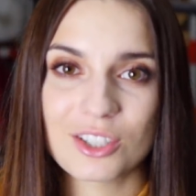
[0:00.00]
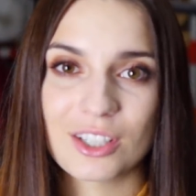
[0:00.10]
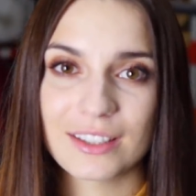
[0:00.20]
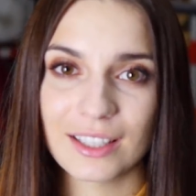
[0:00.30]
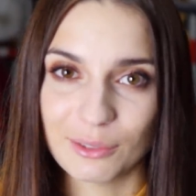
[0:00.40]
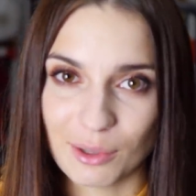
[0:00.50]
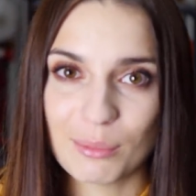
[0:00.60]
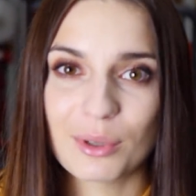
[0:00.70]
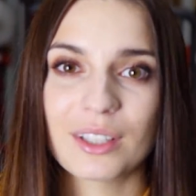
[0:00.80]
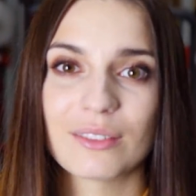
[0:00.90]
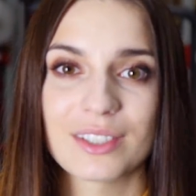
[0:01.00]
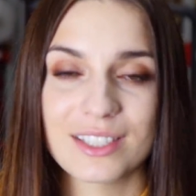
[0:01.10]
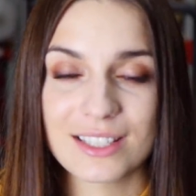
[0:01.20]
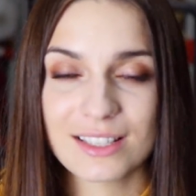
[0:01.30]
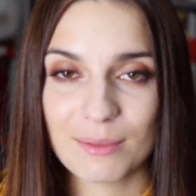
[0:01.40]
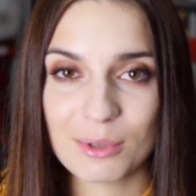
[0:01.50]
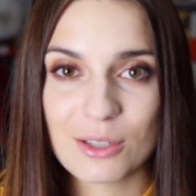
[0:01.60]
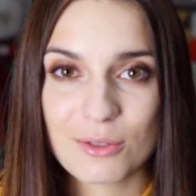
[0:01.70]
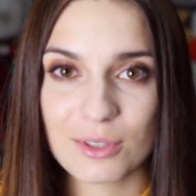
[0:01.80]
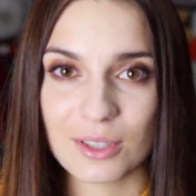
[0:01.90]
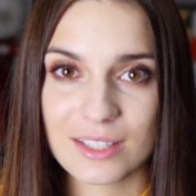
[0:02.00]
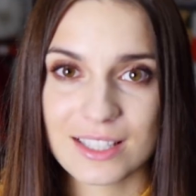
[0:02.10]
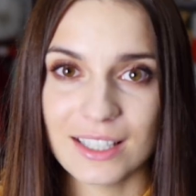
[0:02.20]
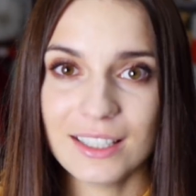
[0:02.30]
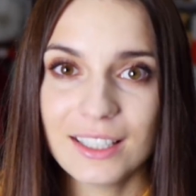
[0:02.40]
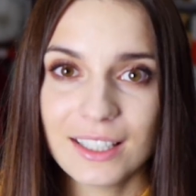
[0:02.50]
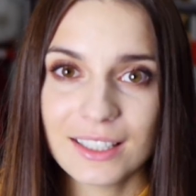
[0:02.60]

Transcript: czyli te głębokie właśnie stabilizujące